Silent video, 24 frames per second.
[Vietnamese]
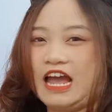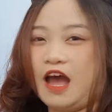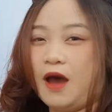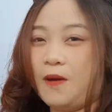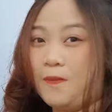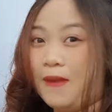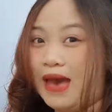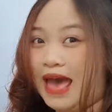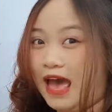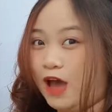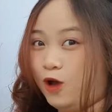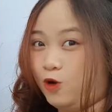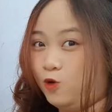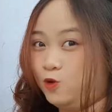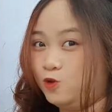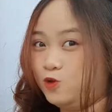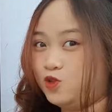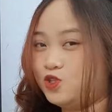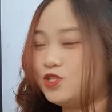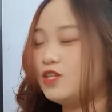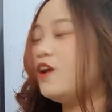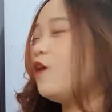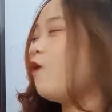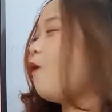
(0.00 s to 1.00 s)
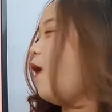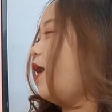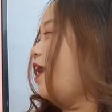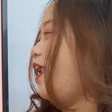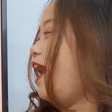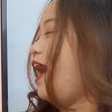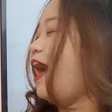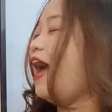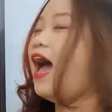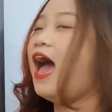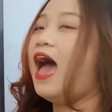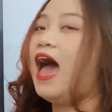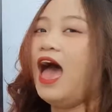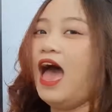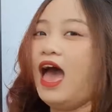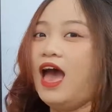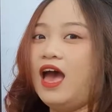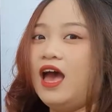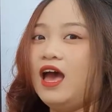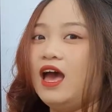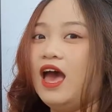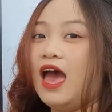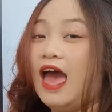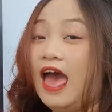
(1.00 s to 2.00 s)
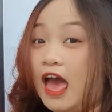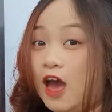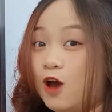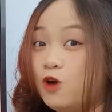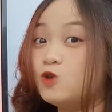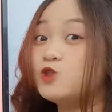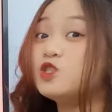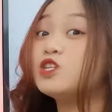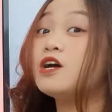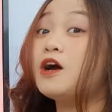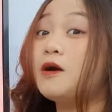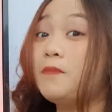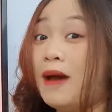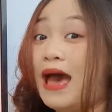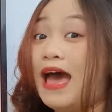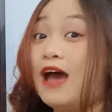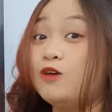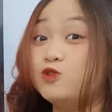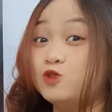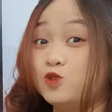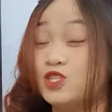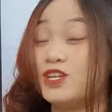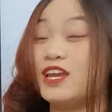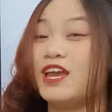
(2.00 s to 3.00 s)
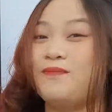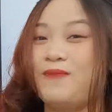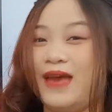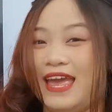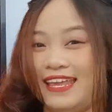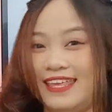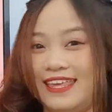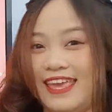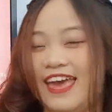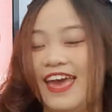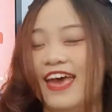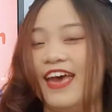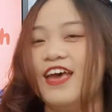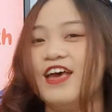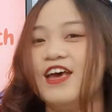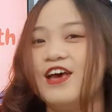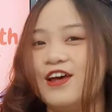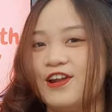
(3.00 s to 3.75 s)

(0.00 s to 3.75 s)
about hoặc là how about các bạn nha.